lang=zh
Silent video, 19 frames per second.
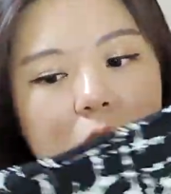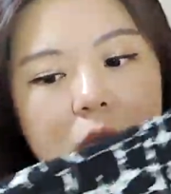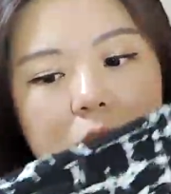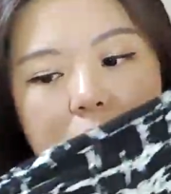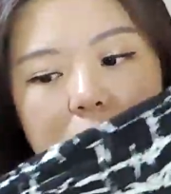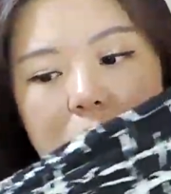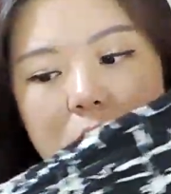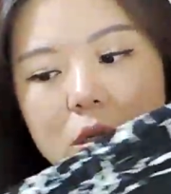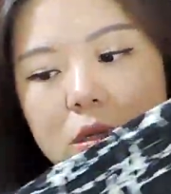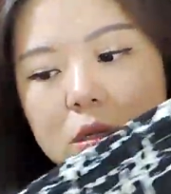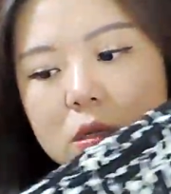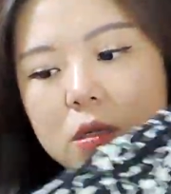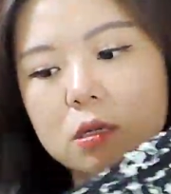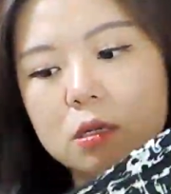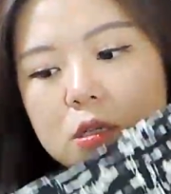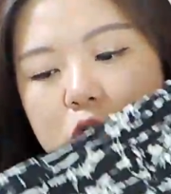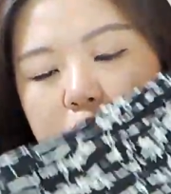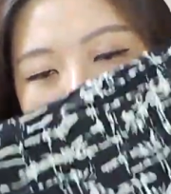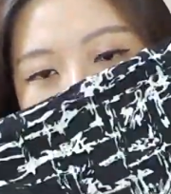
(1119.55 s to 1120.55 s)
呃，
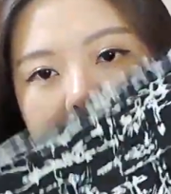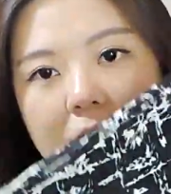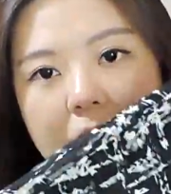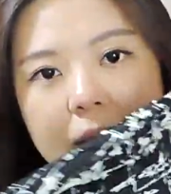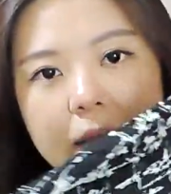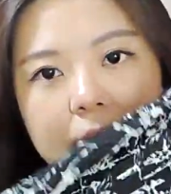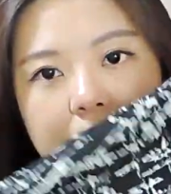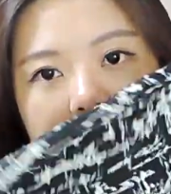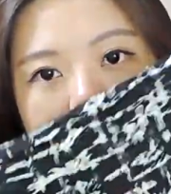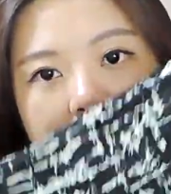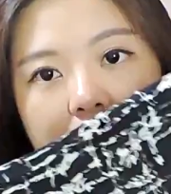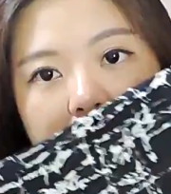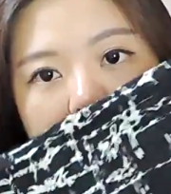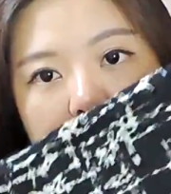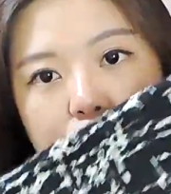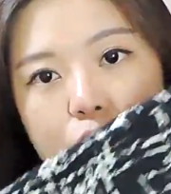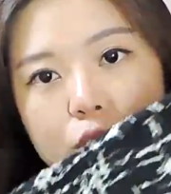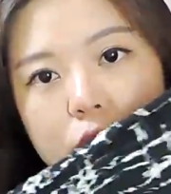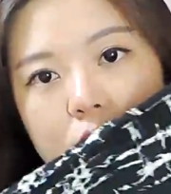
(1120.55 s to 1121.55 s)
质感也
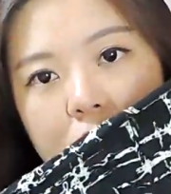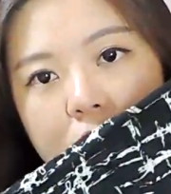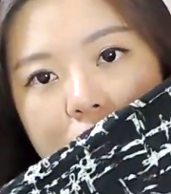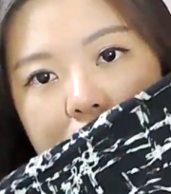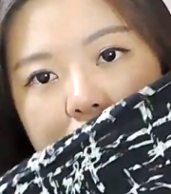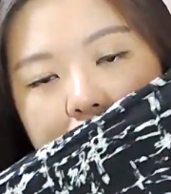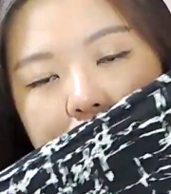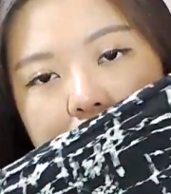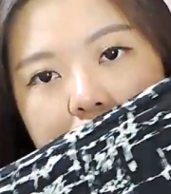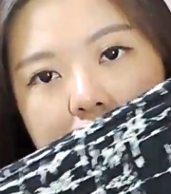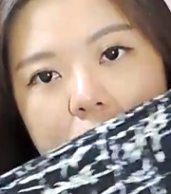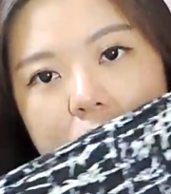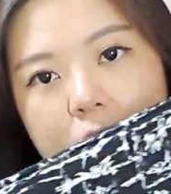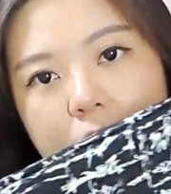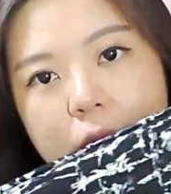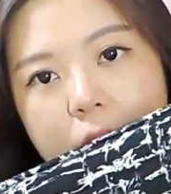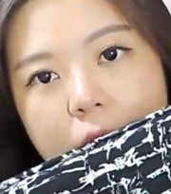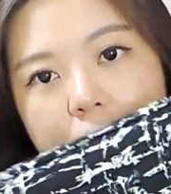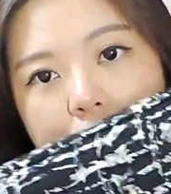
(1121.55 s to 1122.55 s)
好，就是设计
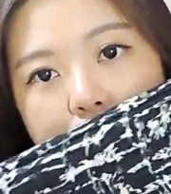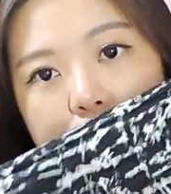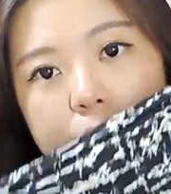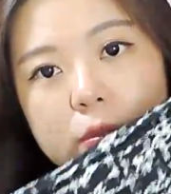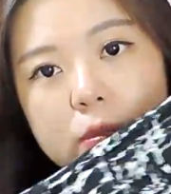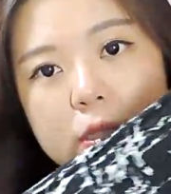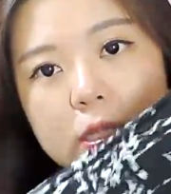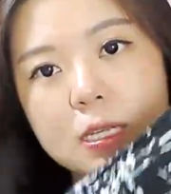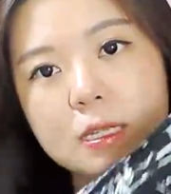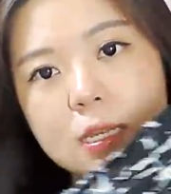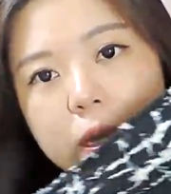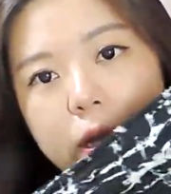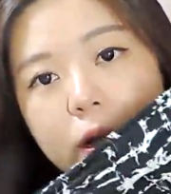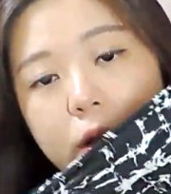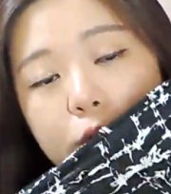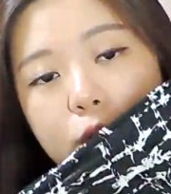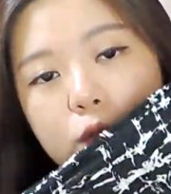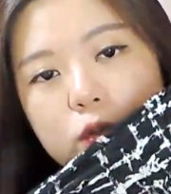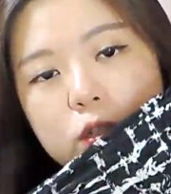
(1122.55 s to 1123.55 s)
也好，剪裁
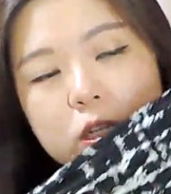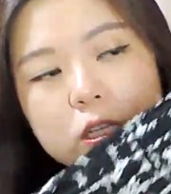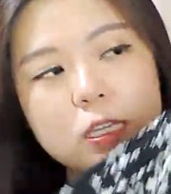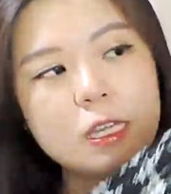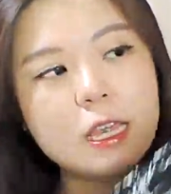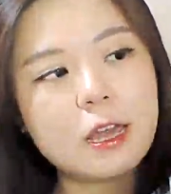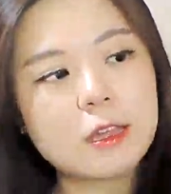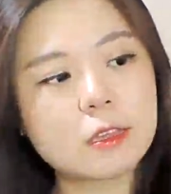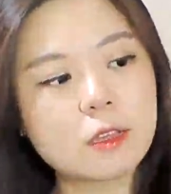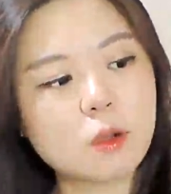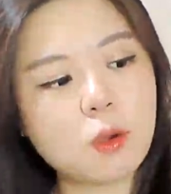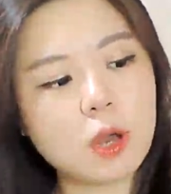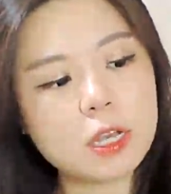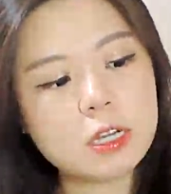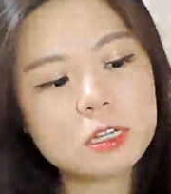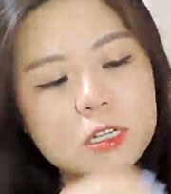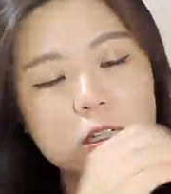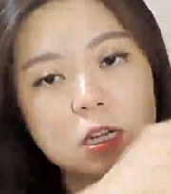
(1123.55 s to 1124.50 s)
也好，都是一样的款